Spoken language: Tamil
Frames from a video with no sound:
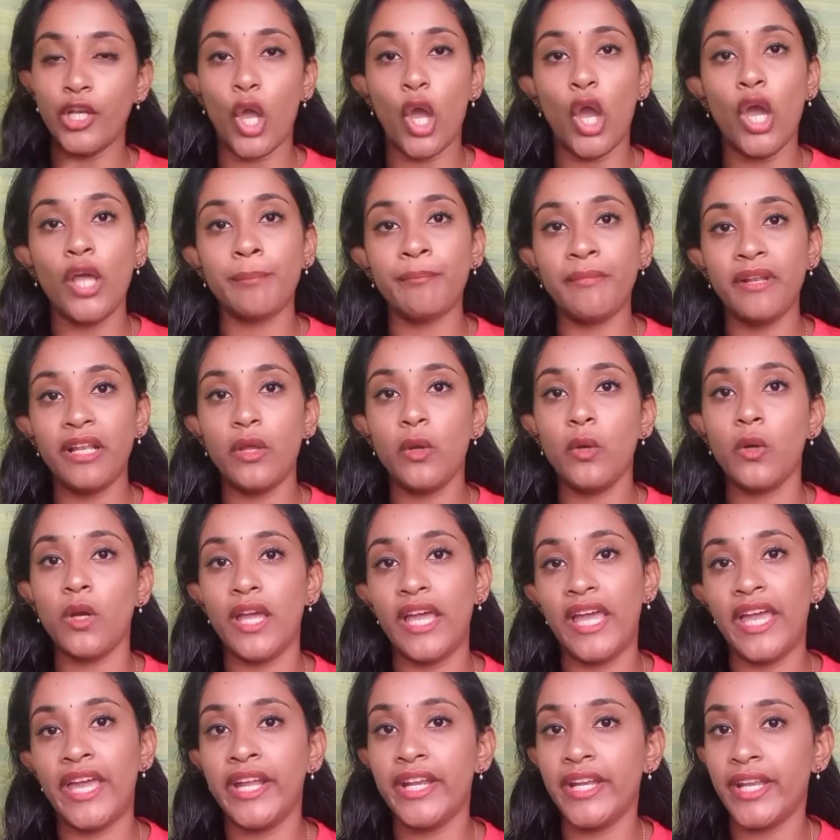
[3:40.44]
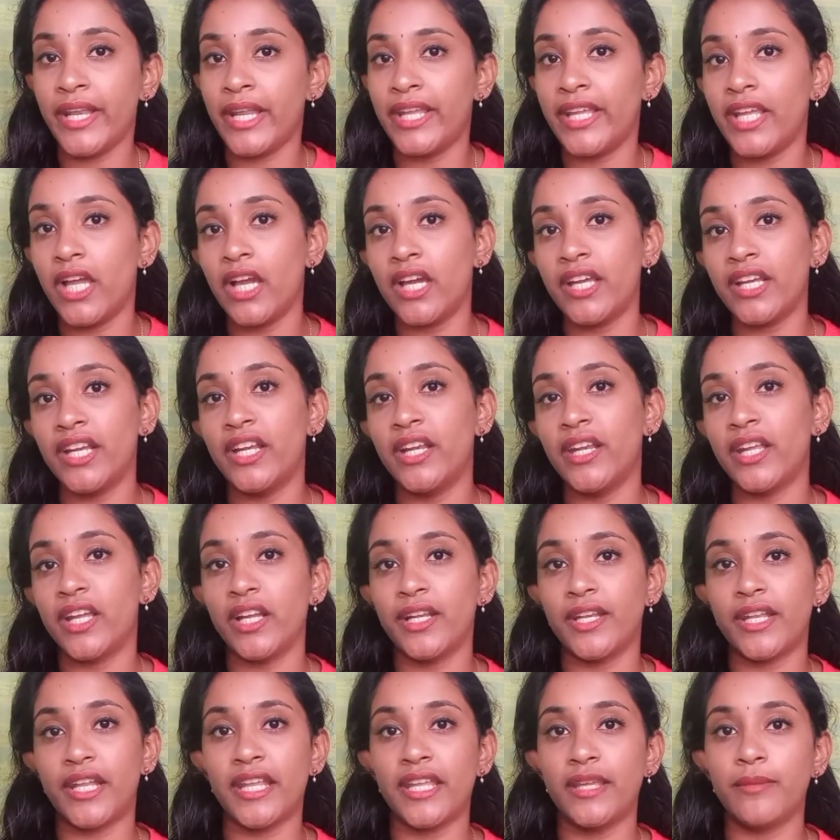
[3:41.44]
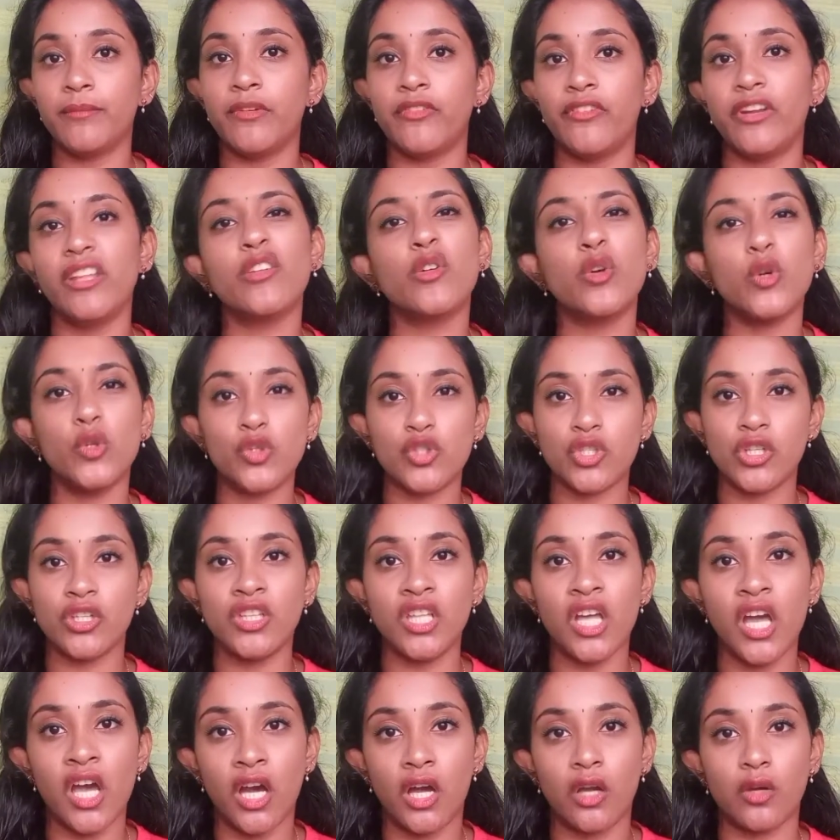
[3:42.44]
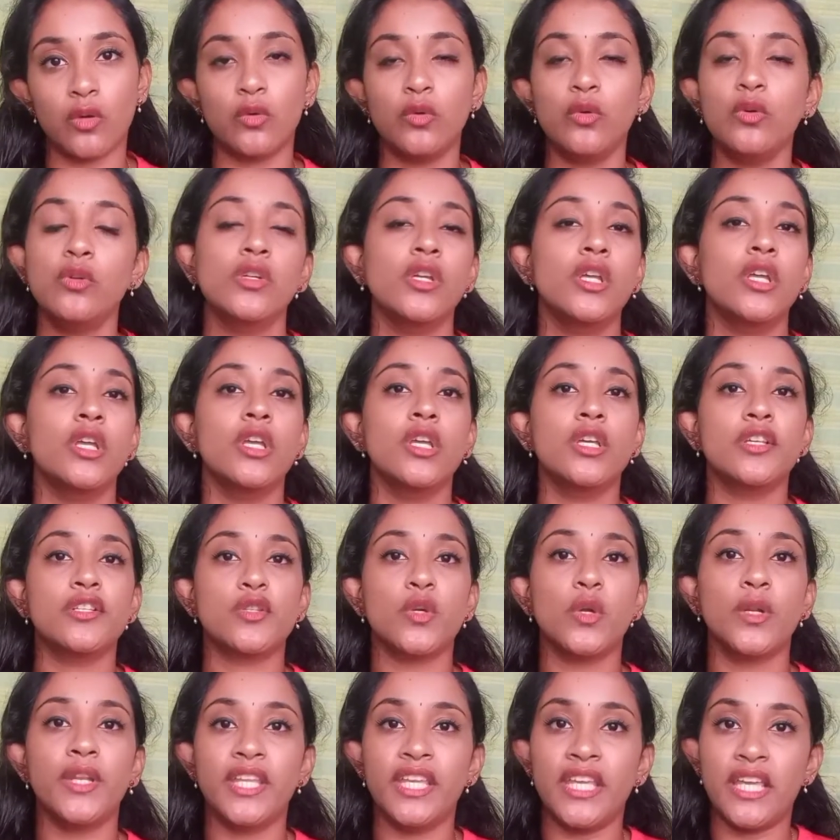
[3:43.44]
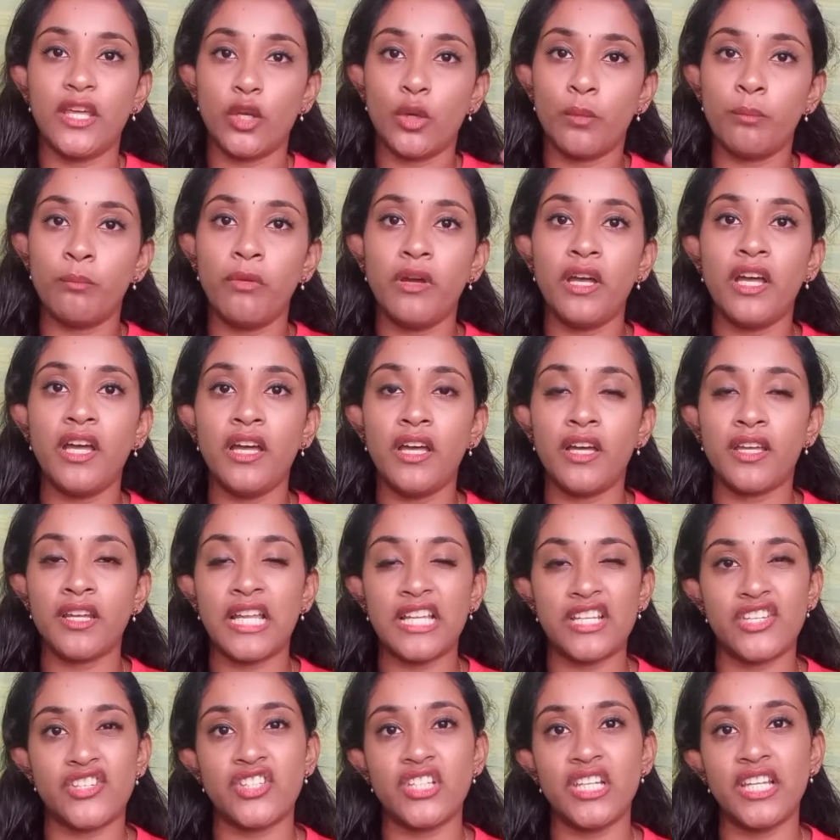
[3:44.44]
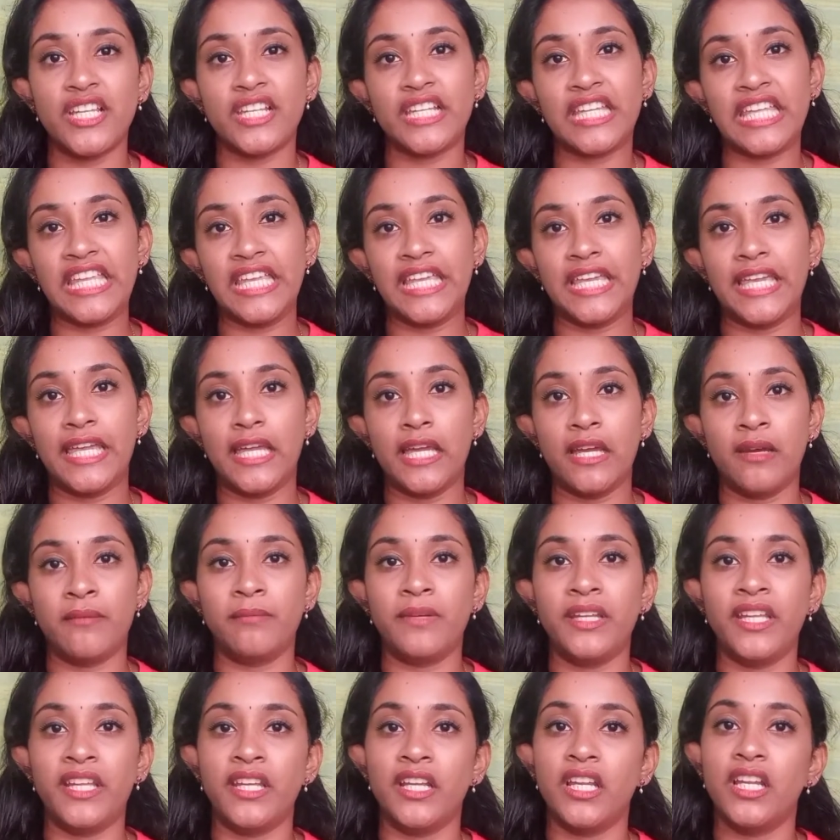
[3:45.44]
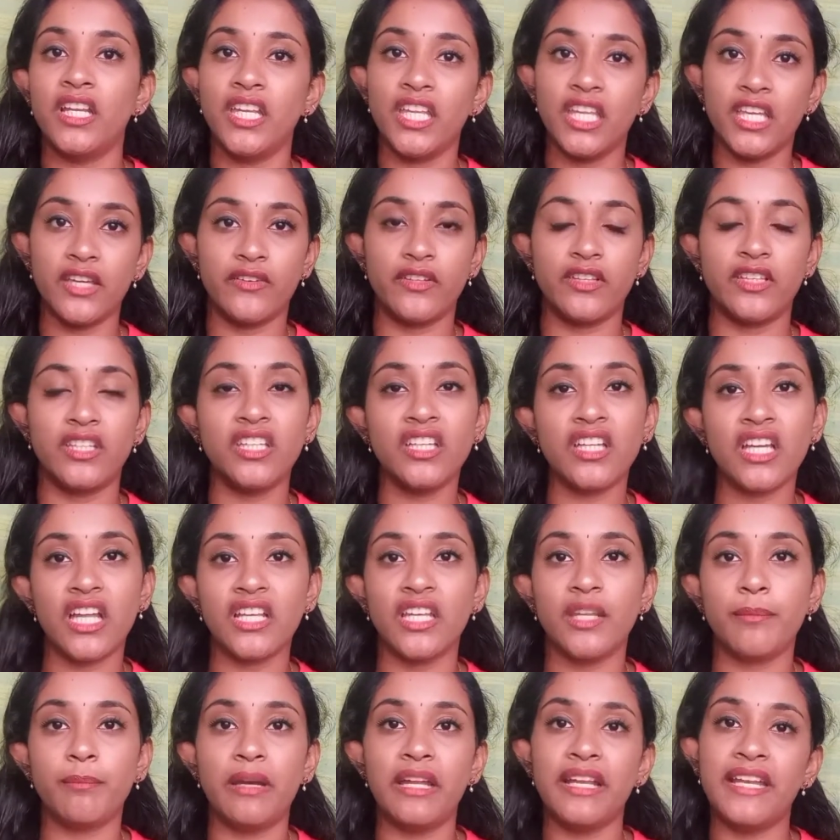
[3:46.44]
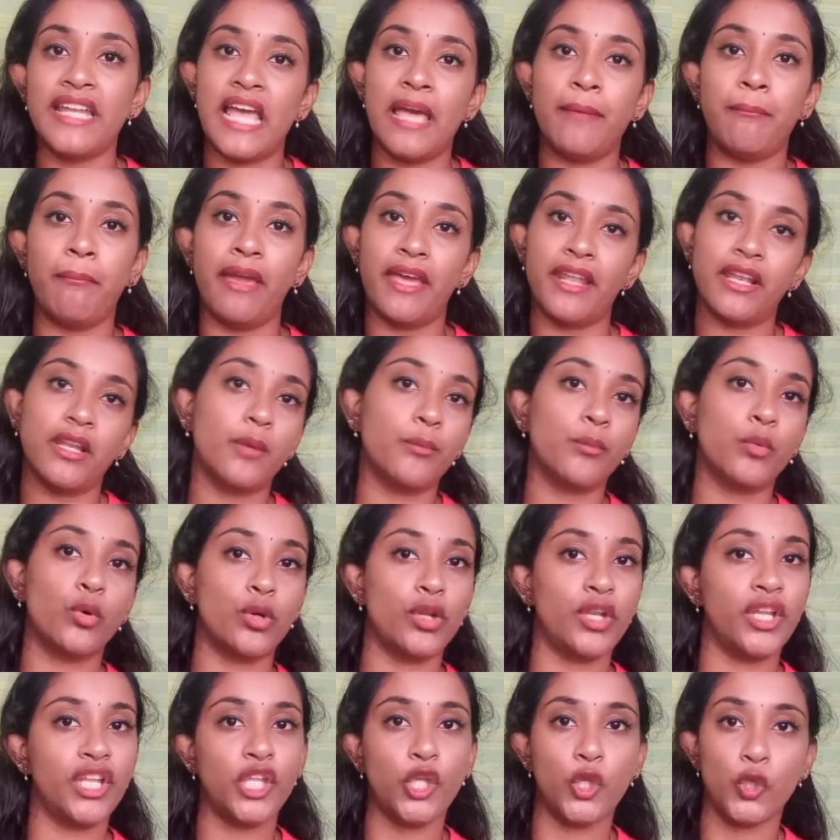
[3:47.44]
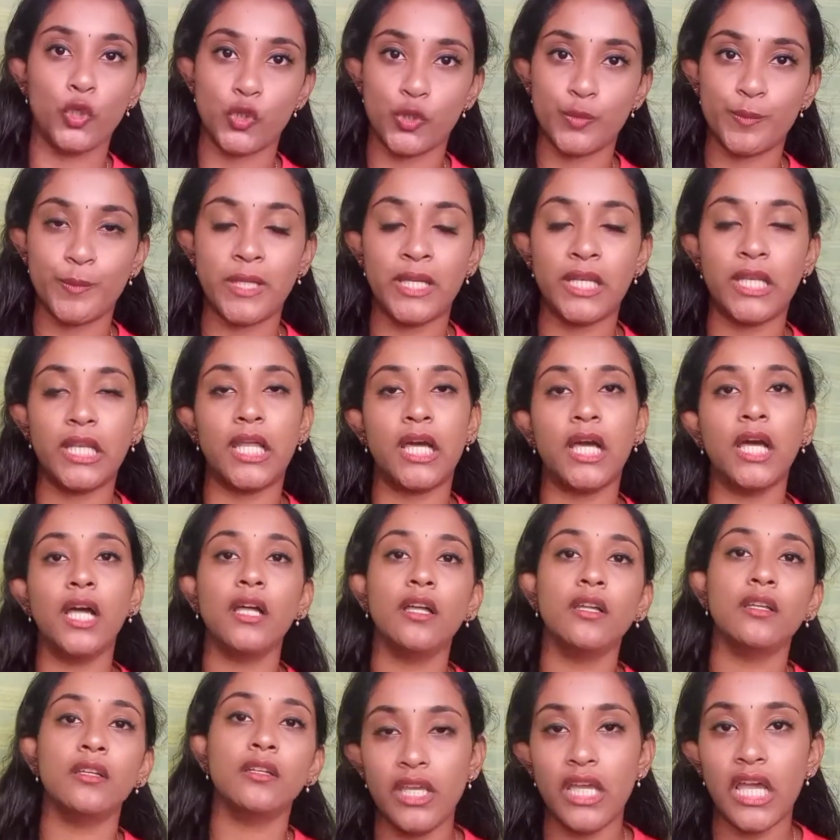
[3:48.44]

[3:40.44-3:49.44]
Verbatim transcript: நார்மலாக உங்கள் ஹேர் ட்ரை ஆகிற எடுக்க ட்ரைமை விட கொஞ்சம் தான் ஆகும் ஸோ நீங்கள் ரொம்ப ரஷ்ஷில் இருக்கீங்க அப்படின்னா நீங்கள் வந்து கண்டிப்பாக டேம் ஹேரில் போட்டு நீங்கள் யூஸ் பண்ணலாம்